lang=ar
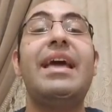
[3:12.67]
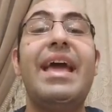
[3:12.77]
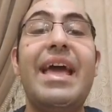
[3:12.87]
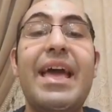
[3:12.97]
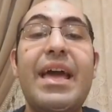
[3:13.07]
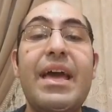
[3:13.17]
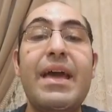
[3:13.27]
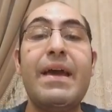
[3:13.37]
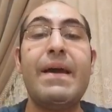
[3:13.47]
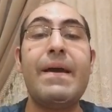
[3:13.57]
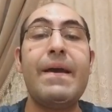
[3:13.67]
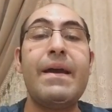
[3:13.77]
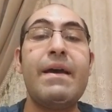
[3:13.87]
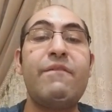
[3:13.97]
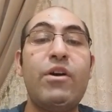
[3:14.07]

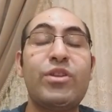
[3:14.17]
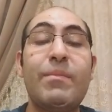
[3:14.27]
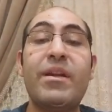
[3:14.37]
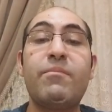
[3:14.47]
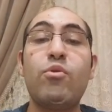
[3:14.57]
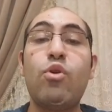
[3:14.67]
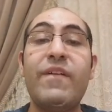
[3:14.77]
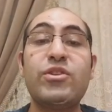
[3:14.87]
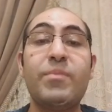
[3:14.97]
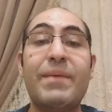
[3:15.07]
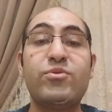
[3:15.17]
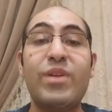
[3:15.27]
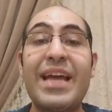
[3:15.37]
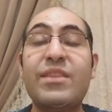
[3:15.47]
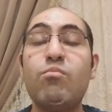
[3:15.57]
آه، فيعتبر البروكوفاكسون كبسولات